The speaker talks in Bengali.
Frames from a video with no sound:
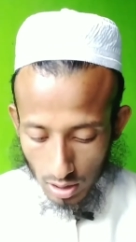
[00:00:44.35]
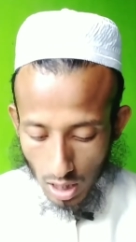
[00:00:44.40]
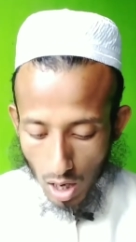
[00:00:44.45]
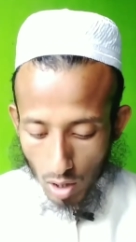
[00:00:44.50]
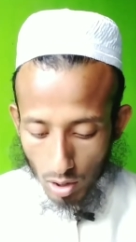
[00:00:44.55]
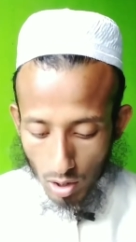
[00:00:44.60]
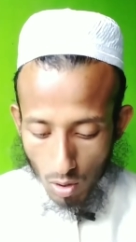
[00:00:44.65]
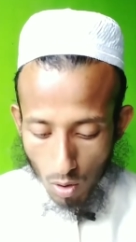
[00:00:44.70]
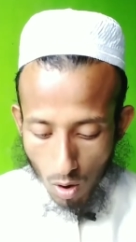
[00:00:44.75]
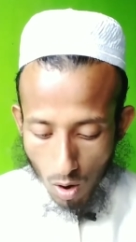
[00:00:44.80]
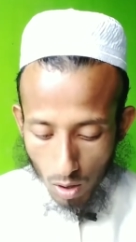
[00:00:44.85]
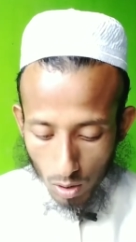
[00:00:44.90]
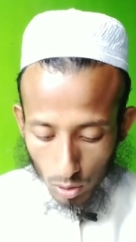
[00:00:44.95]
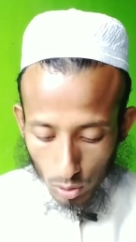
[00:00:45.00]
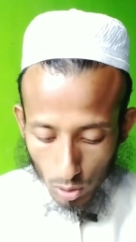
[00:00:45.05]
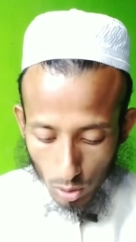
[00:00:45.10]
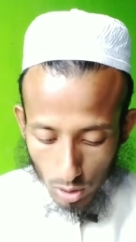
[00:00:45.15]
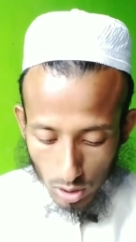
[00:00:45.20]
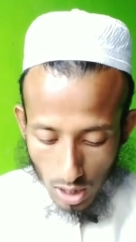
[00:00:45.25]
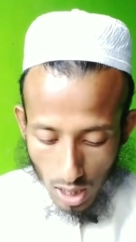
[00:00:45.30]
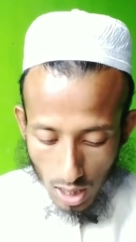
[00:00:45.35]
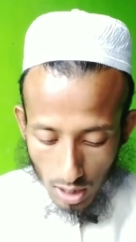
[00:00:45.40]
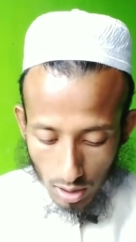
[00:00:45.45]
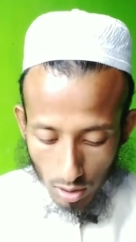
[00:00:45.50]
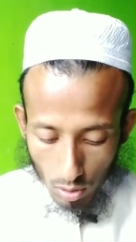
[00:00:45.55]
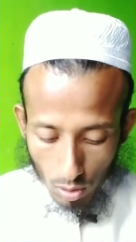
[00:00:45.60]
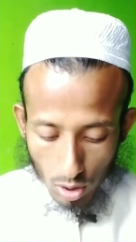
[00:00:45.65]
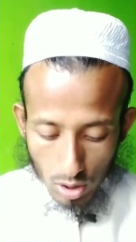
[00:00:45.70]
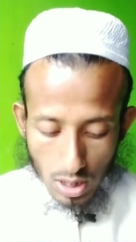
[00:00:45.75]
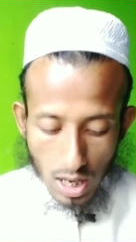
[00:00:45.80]
তাহলে
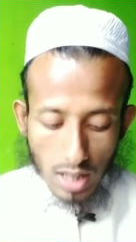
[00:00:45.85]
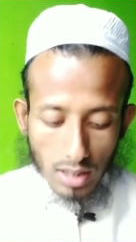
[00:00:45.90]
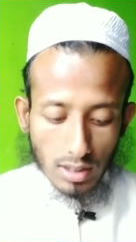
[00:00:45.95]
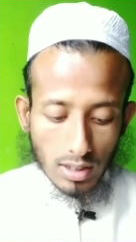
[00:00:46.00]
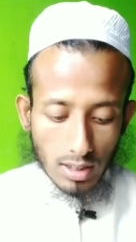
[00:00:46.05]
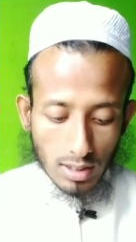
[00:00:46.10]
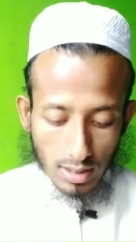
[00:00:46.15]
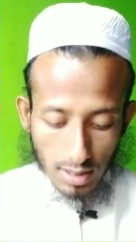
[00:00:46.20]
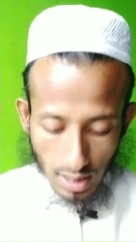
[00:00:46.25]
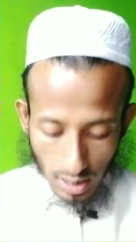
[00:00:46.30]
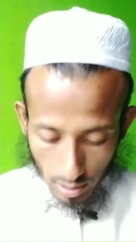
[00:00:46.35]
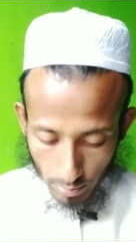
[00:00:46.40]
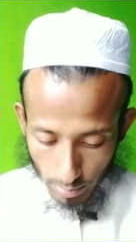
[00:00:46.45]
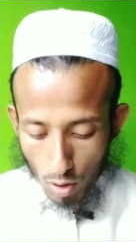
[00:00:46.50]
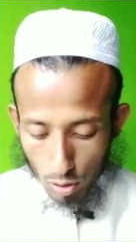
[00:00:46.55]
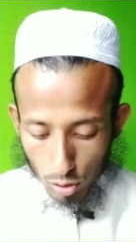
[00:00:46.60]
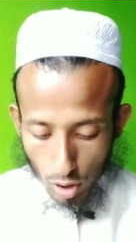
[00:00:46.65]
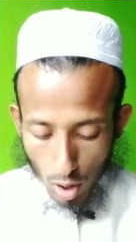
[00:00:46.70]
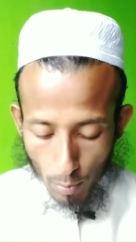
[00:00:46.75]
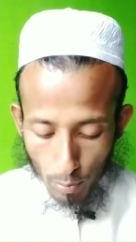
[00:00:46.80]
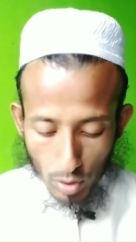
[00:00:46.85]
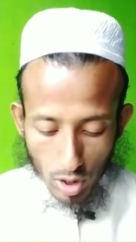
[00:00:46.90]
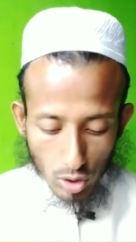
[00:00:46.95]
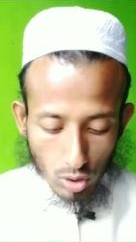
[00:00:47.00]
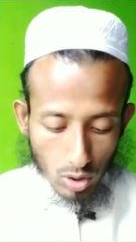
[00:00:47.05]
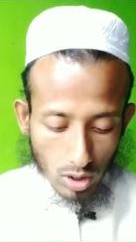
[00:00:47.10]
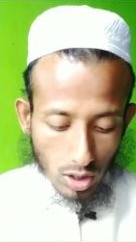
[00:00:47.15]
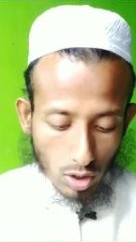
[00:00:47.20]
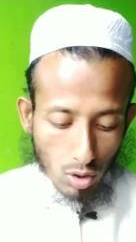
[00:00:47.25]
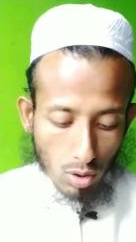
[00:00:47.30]
অর্থশালী ও শান্তিতে থাকবে স্বপ্নে
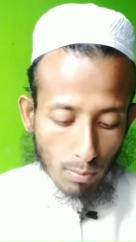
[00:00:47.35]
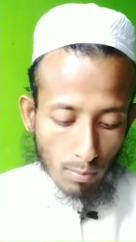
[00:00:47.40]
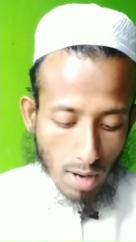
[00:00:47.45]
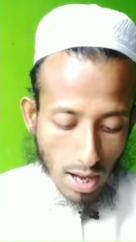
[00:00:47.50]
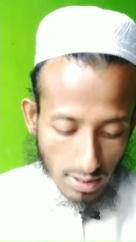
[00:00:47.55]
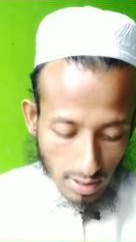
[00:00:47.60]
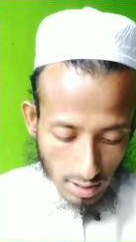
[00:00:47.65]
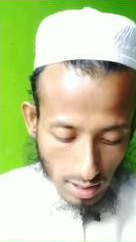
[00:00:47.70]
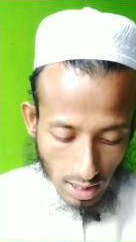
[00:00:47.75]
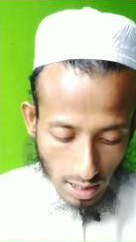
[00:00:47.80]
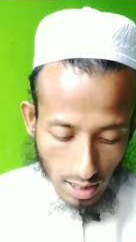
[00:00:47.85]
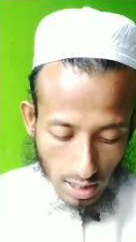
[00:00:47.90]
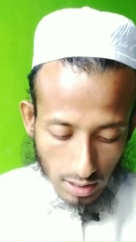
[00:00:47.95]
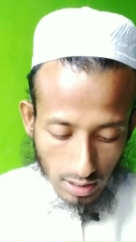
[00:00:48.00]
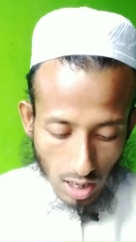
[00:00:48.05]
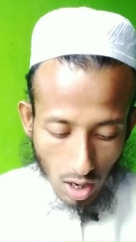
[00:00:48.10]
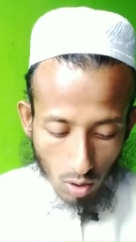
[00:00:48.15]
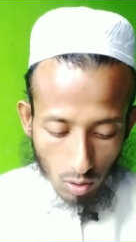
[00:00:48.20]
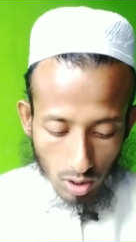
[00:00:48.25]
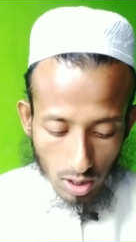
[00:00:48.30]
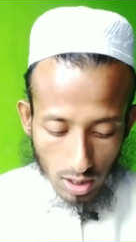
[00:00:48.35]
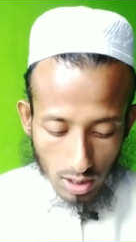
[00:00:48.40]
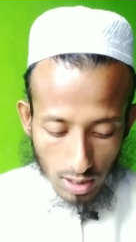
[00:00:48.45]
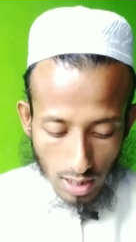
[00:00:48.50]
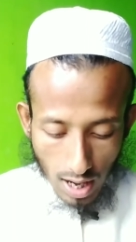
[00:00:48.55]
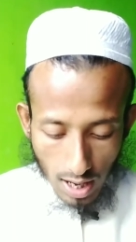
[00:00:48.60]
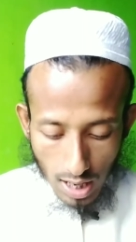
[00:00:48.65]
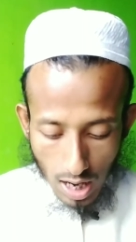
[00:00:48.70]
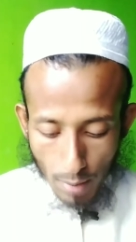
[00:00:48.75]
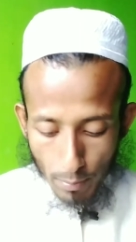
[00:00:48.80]
যদি কেউ মাছ দেখে তাহলে
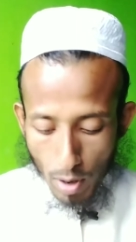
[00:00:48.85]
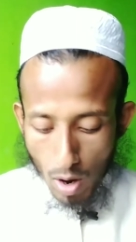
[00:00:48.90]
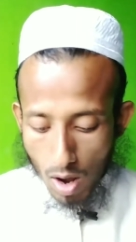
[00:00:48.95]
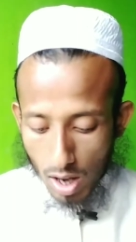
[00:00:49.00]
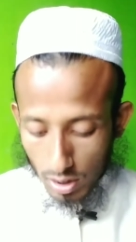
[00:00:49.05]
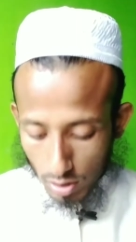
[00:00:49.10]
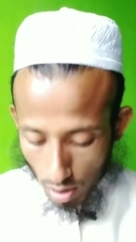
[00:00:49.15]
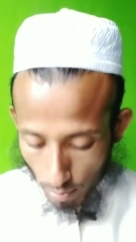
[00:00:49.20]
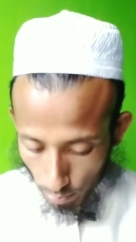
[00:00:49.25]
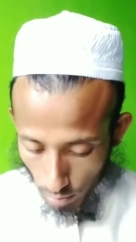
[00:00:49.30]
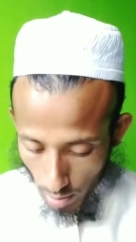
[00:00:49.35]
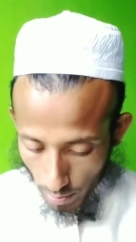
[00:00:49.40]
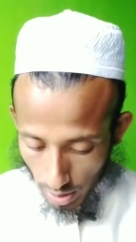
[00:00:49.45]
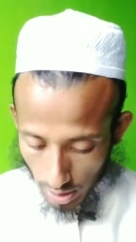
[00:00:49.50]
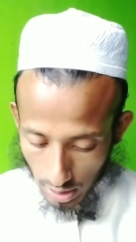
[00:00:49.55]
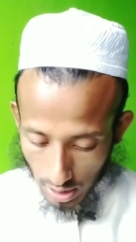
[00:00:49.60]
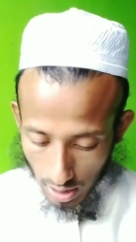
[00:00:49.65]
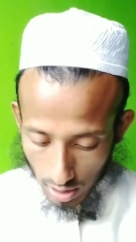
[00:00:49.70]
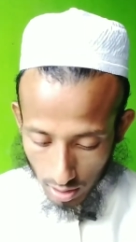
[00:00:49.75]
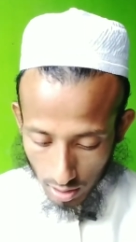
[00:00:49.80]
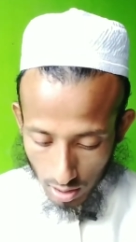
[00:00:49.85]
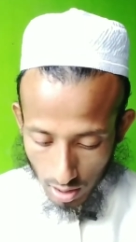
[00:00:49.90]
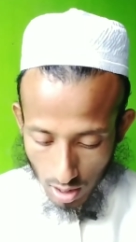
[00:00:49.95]
টাকা পাওয়ার সম্ভাবনা